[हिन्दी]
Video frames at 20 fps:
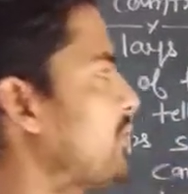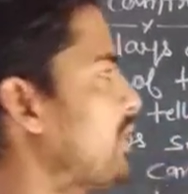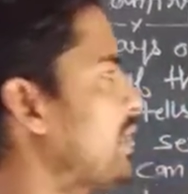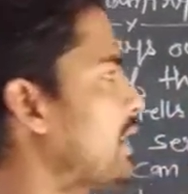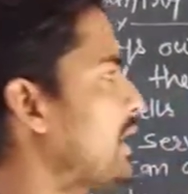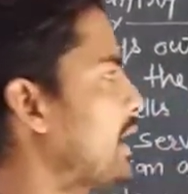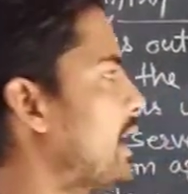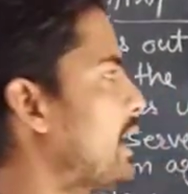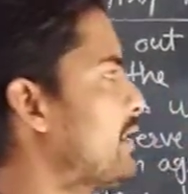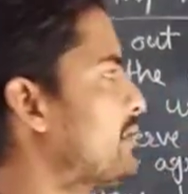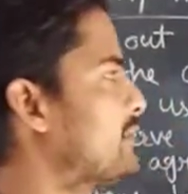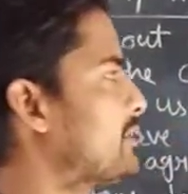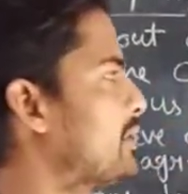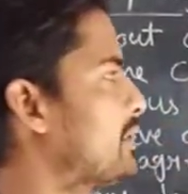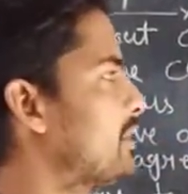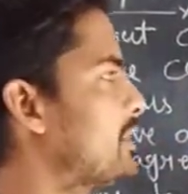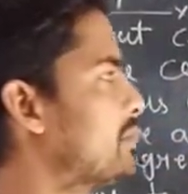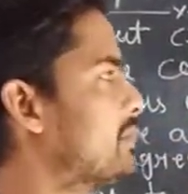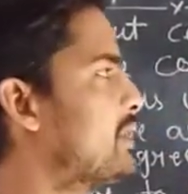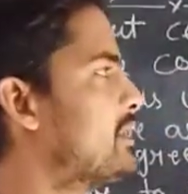वी एज
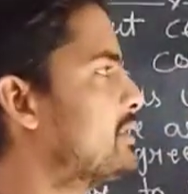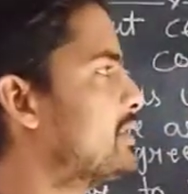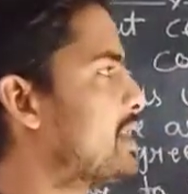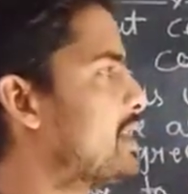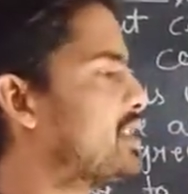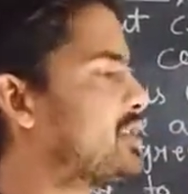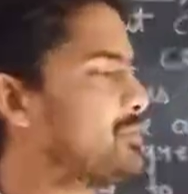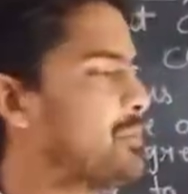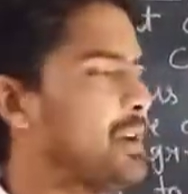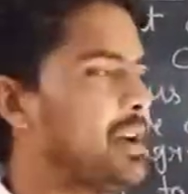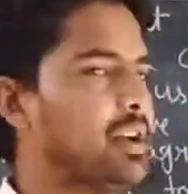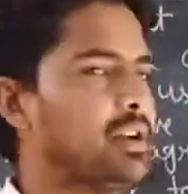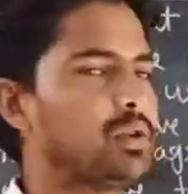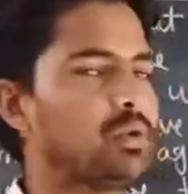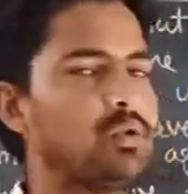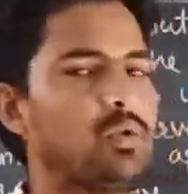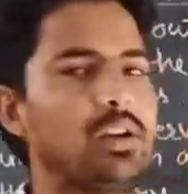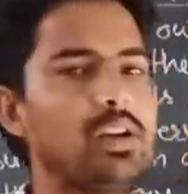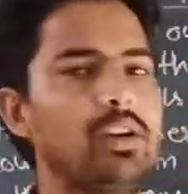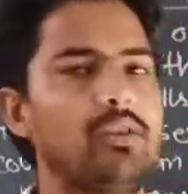सिटीजन्स एस्पायर
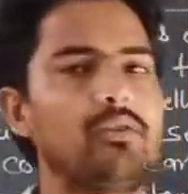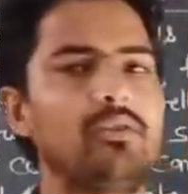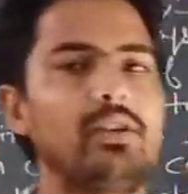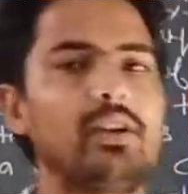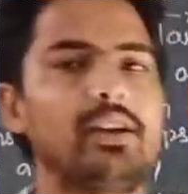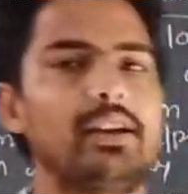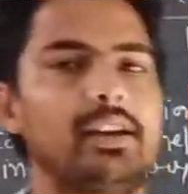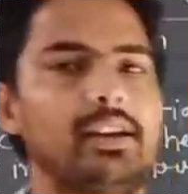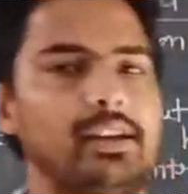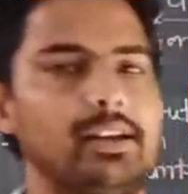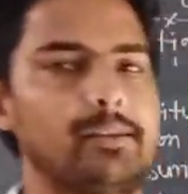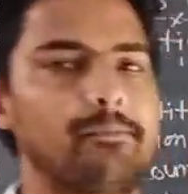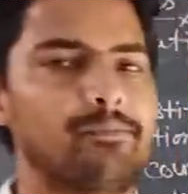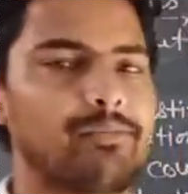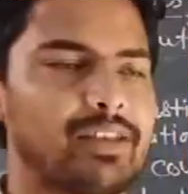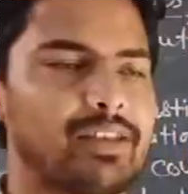टू लिव इन